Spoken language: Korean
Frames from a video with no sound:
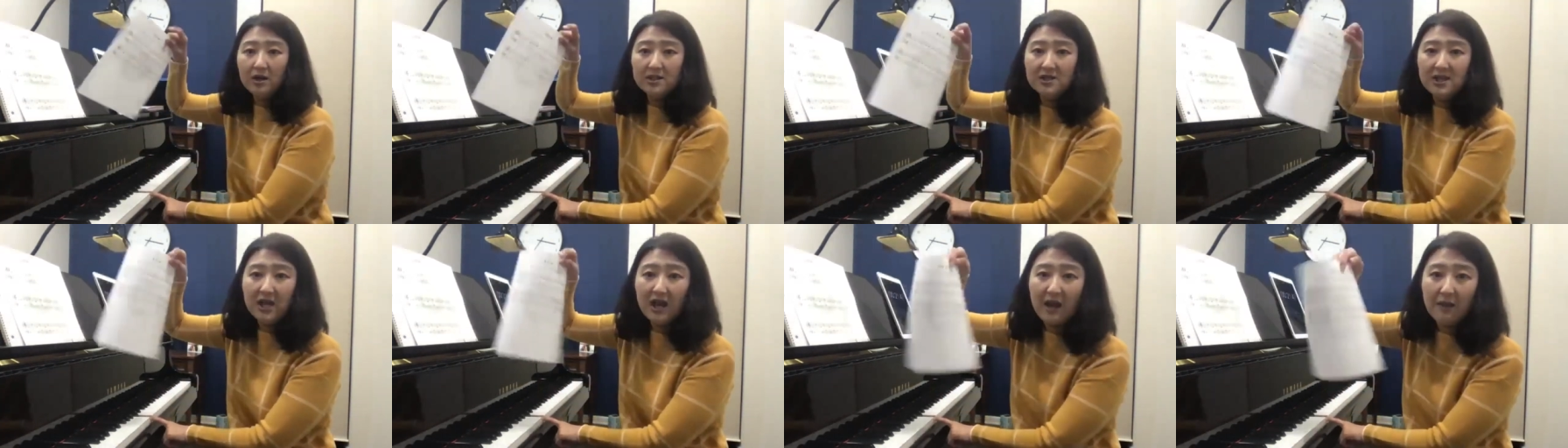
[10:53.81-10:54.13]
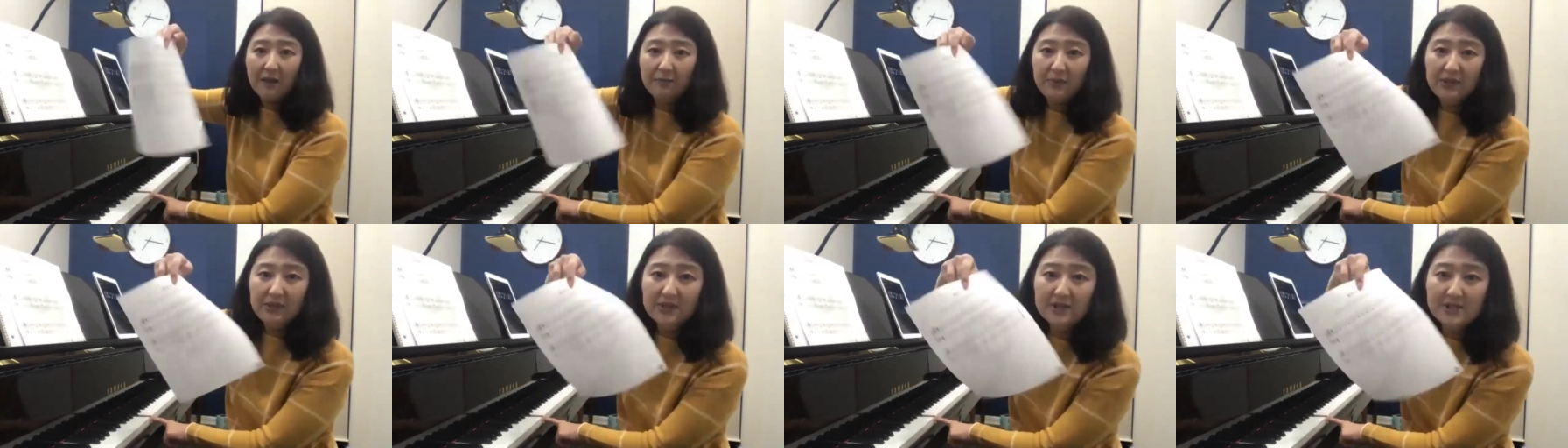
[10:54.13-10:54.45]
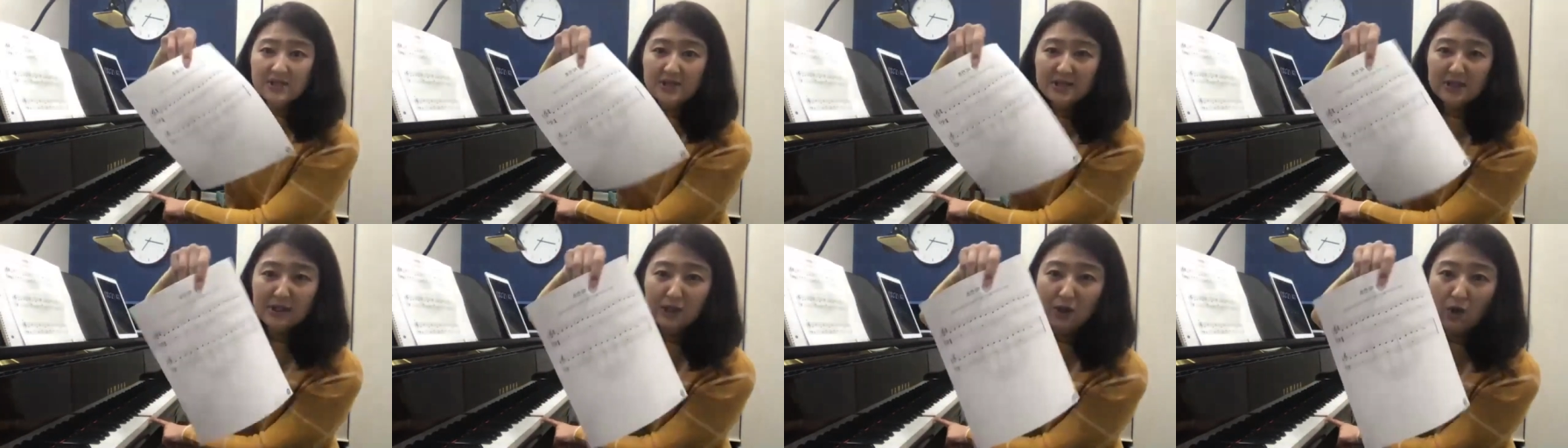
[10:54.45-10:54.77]
자, 미들
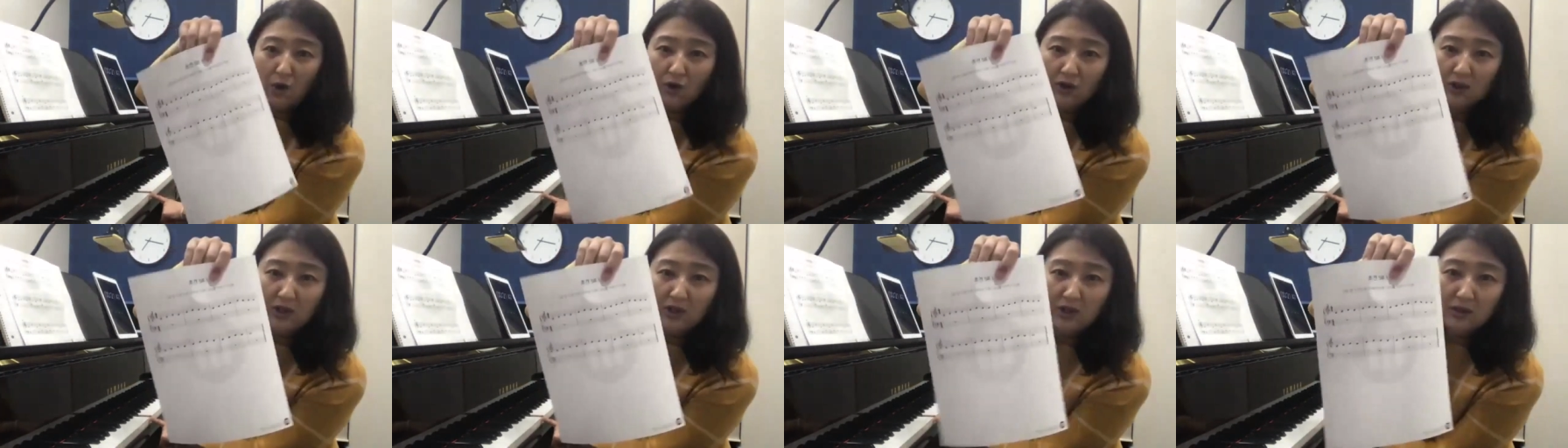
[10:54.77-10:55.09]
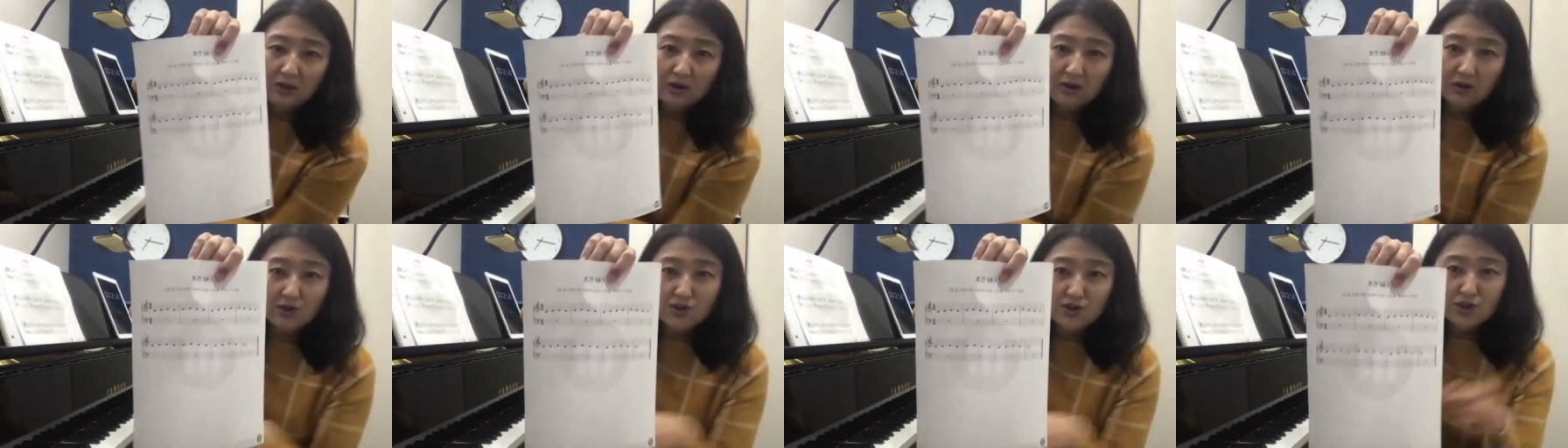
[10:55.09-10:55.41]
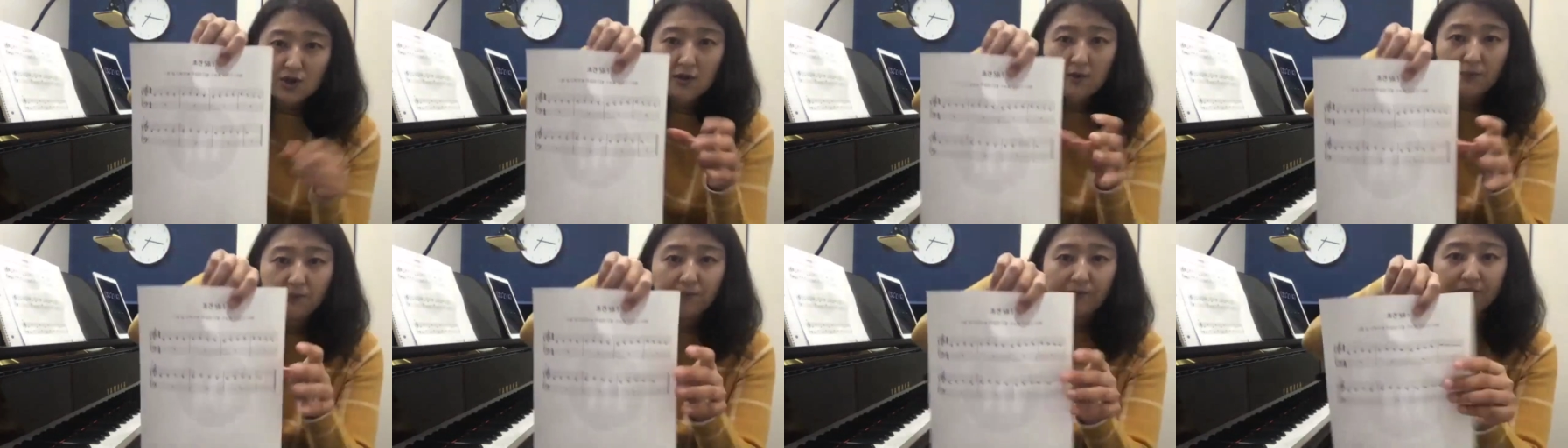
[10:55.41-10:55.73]
C는 어디 있는 거죠?
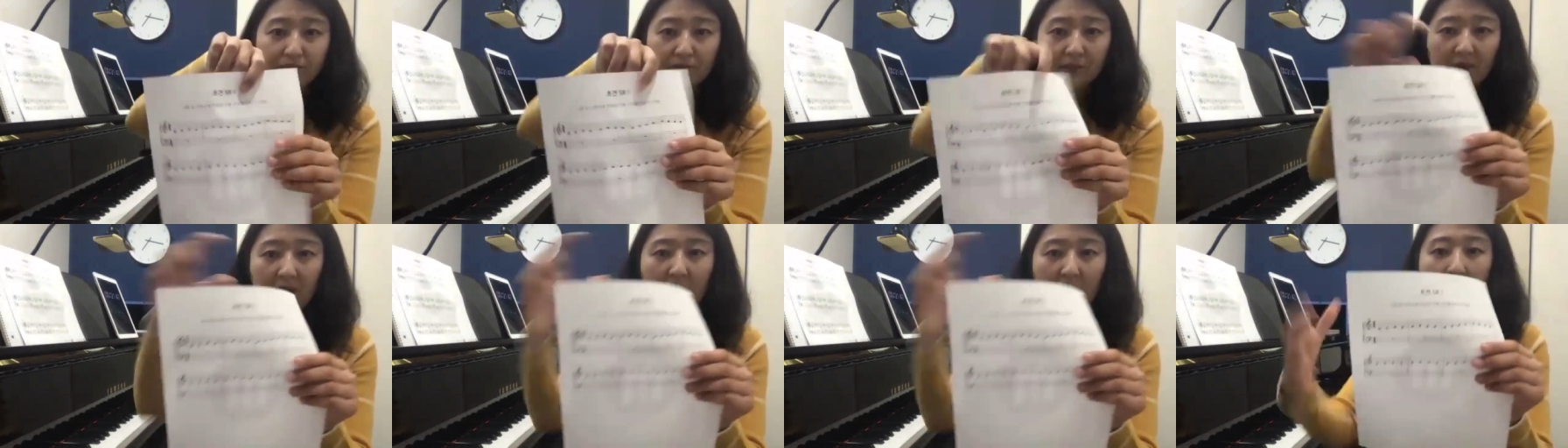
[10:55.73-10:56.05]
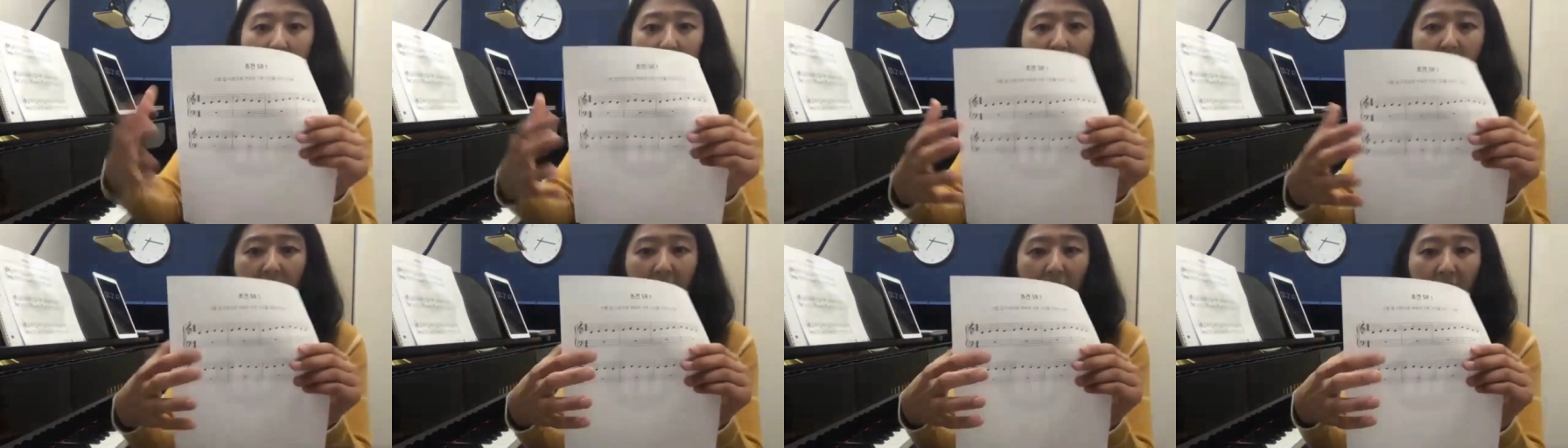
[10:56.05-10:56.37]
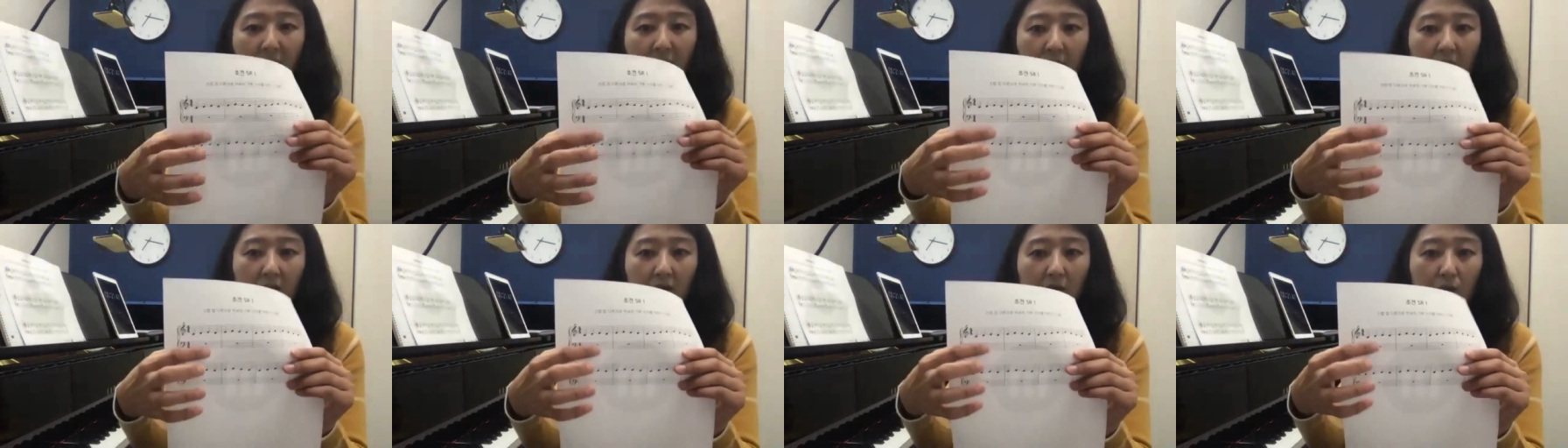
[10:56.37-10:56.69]
다 알아요.